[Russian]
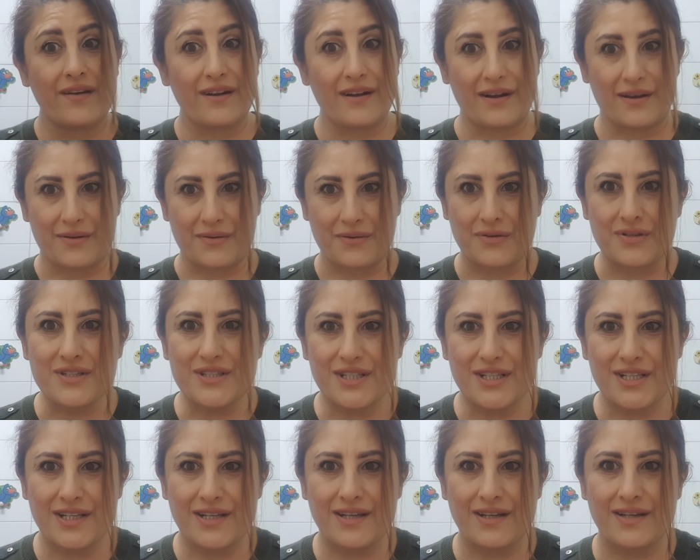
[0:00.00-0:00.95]

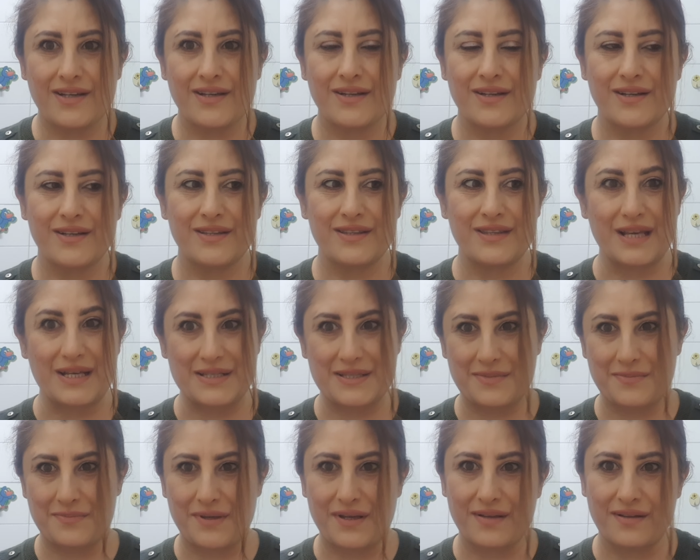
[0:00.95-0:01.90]
Короче, нас
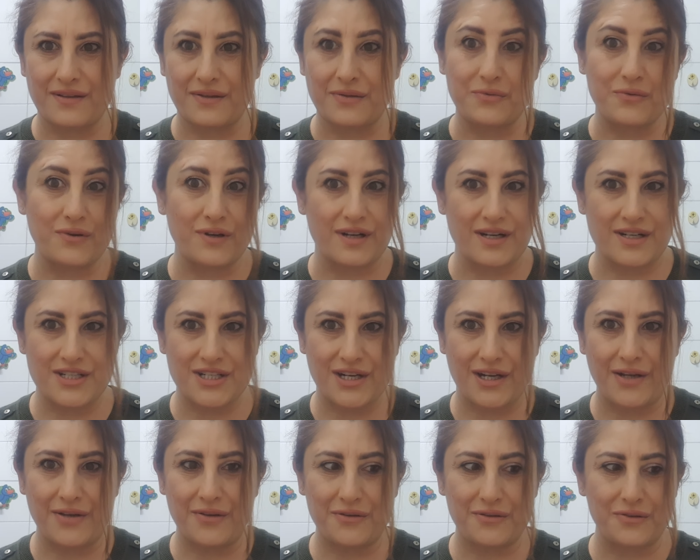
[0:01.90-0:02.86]
белые
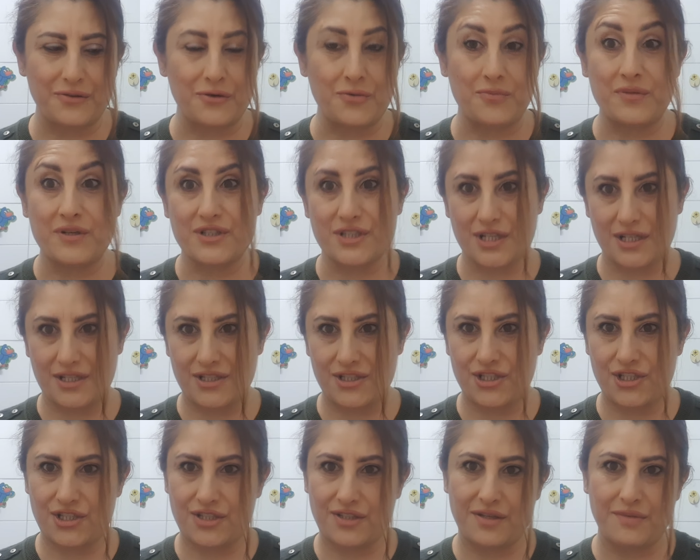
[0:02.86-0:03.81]
угрожают, но мы
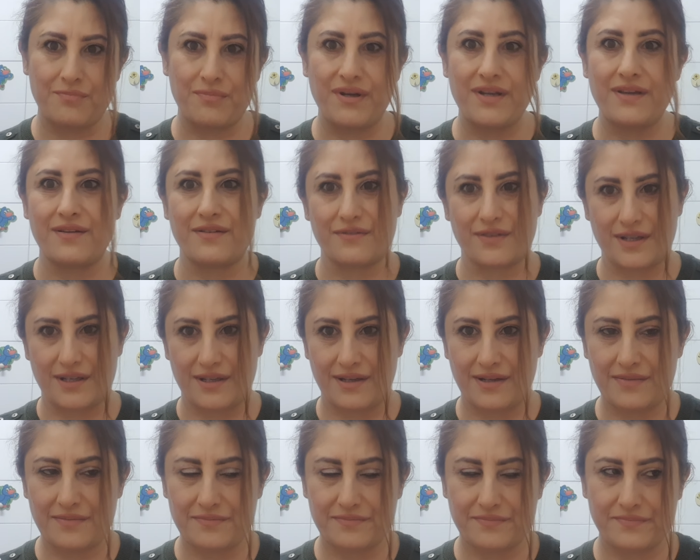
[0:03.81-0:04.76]
женщины боевые.